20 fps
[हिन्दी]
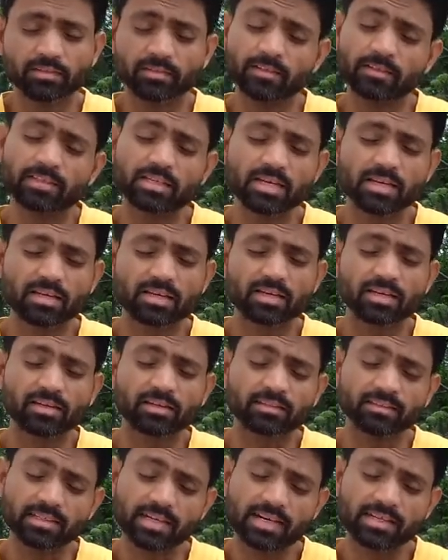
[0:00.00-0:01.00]
देखिए
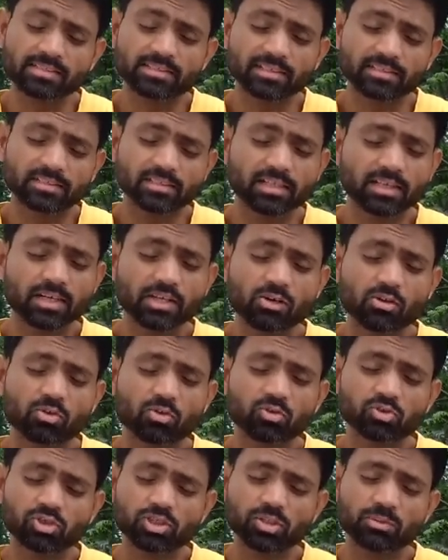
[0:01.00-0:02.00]
गैस एसिडिटी और
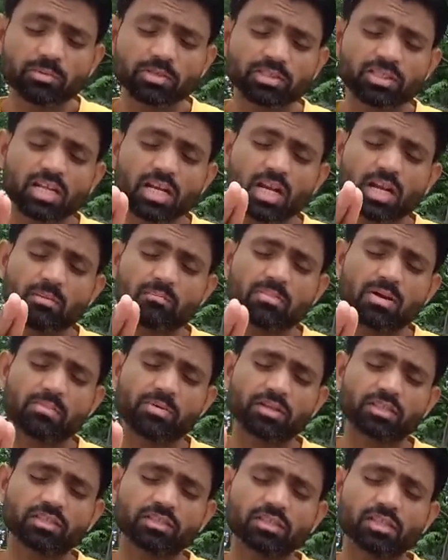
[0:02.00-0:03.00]
कॉन्स्टिपेशन नब्बे
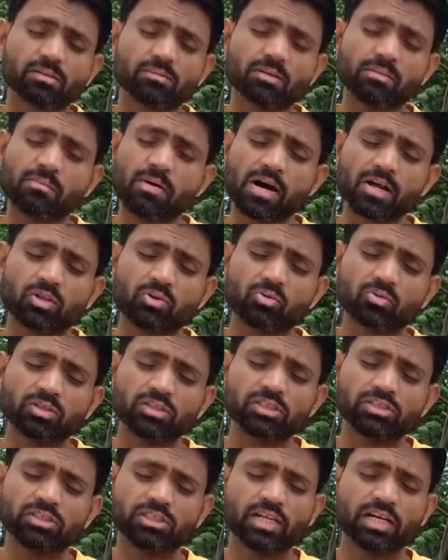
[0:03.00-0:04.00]
प्रतिशत बीमारियों
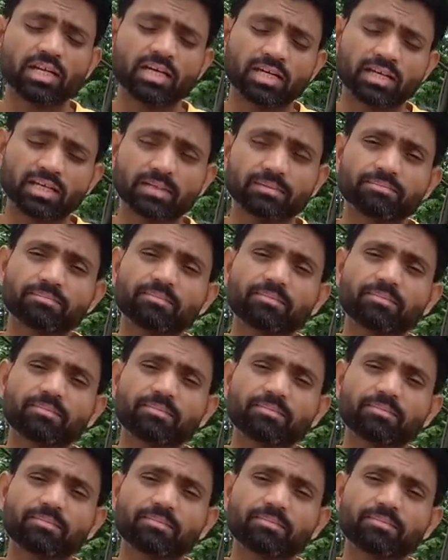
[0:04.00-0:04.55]
की जड़ है